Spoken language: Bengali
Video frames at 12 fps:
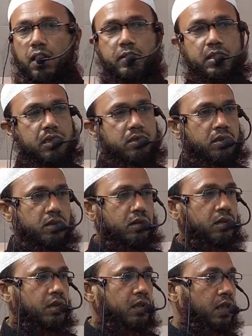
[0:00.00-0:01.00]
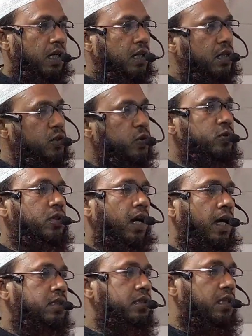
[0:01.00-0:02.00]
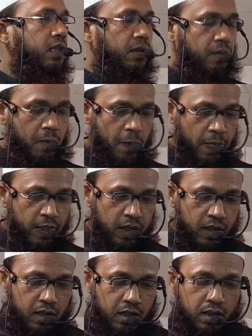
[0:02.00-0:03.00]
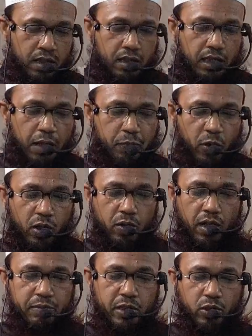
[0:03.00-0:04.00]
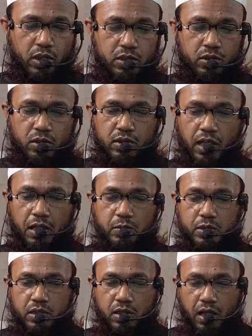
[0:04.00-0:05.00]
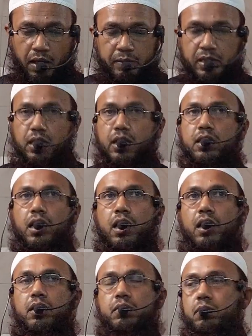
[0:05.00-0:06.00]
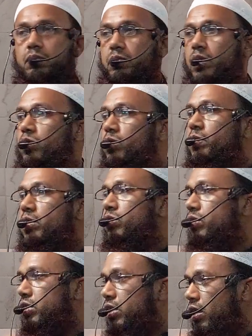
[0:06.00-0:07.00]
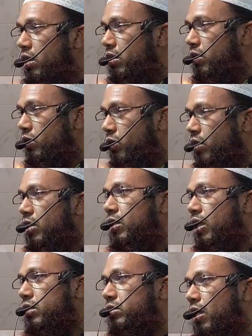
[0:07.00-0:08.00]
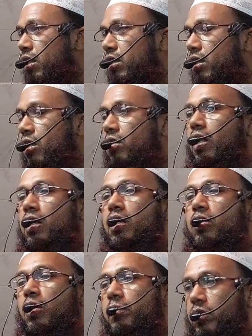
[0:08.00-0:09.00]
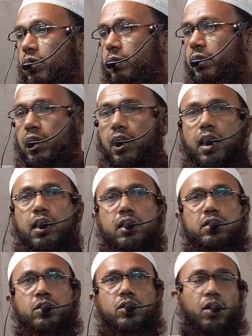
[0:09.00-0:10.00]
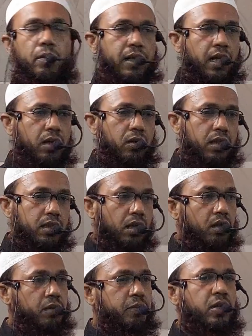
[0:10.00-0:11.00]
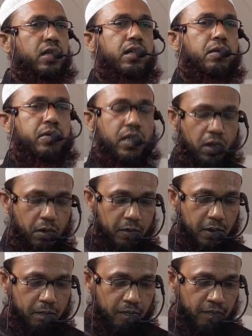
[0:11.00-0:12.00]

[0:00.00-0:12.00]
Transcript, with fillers: আমাদের জন্য একটা সুযোগ আছেই তারপরেও আমরা সচেতন থাকবো যেন আমাদের দ্বারা বিন্দুমাত্র শিরিক ঘটে না যায় কারণ আল্লাহ ক্ষমা করবেন আর আল্লাহ যদি ক্ষমা না করে তাহলে পরিণাম কি হবে